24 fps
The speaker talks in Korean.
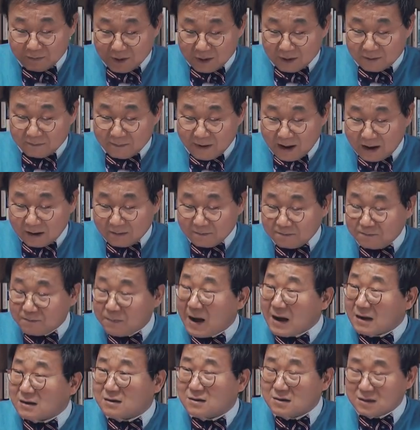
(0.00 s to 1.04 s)

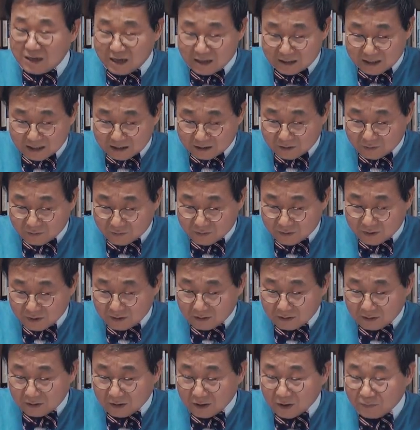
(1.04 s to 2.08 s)
이명박, 박근혜
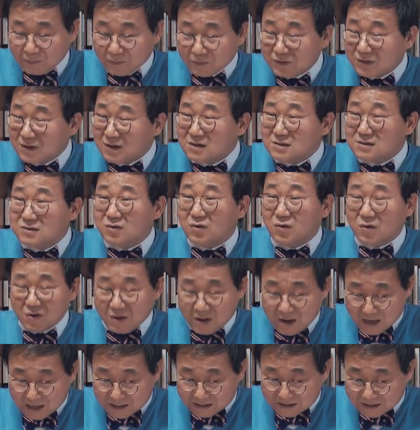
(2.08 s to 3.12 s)
대통령
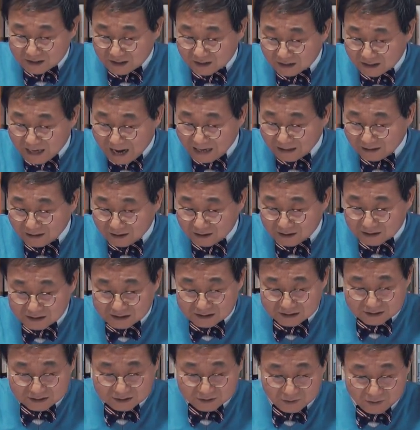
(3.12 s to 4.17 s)
그분들도 선한
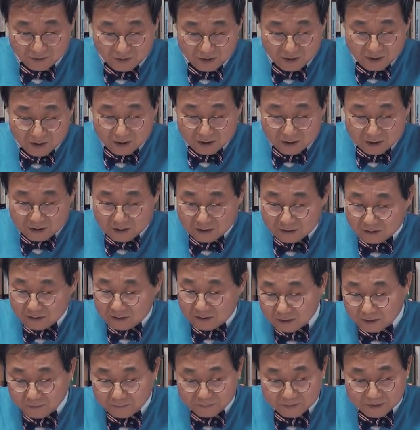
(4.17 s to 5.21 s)
의지로
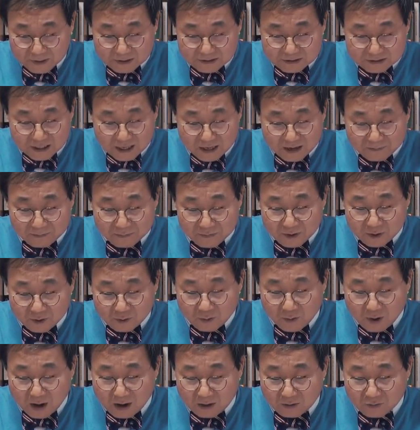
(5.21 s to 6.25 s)
없는
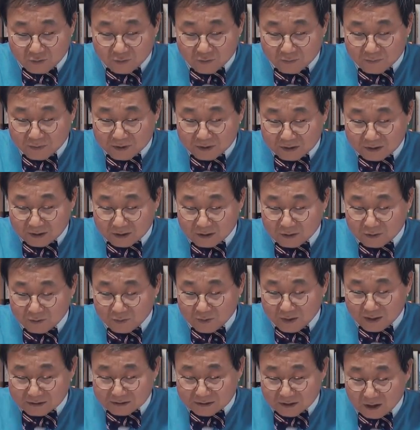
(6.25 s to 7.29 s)
사람들과
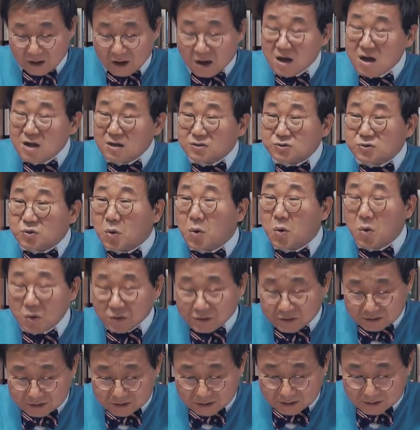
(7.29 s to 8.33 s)
국민들을 위해서
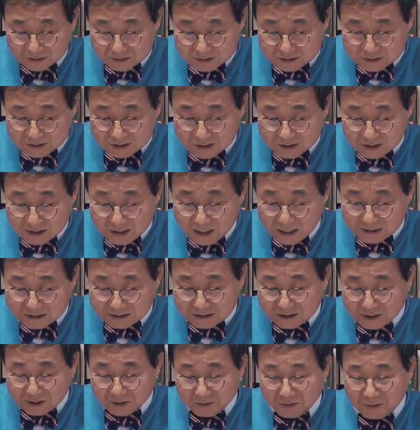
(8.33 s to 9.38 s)
좋은 정치
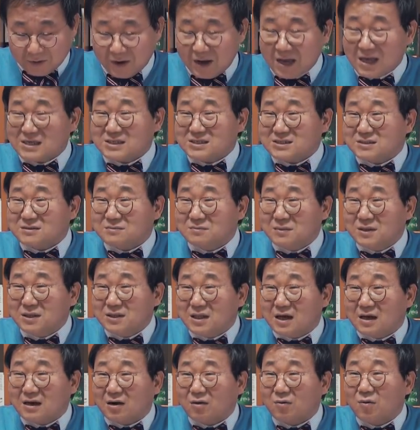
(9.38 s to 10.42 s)
하시려고
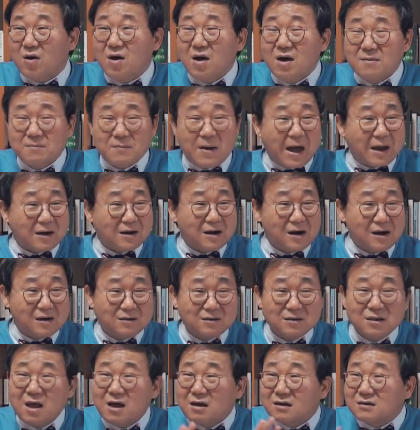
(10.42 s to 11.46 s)
했습니다라고
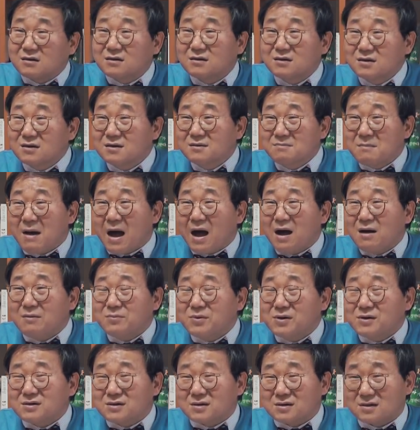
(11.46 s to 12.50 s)
발언하는 그
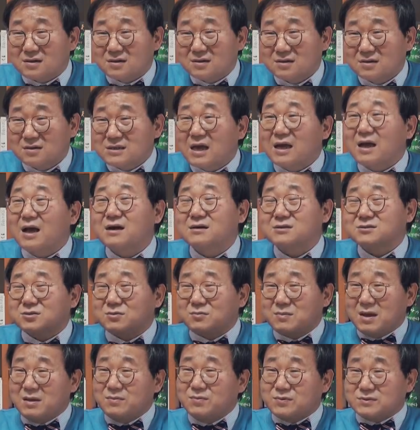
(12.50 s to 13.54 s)
마음을 생각을
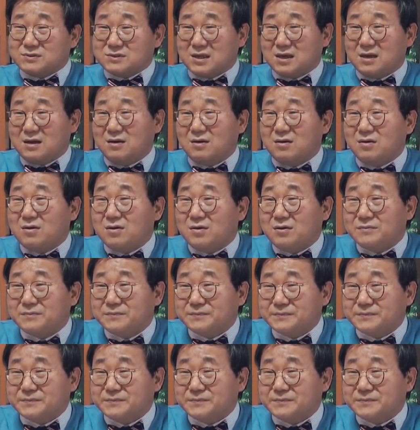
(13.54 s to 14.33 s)
좀 해보세요.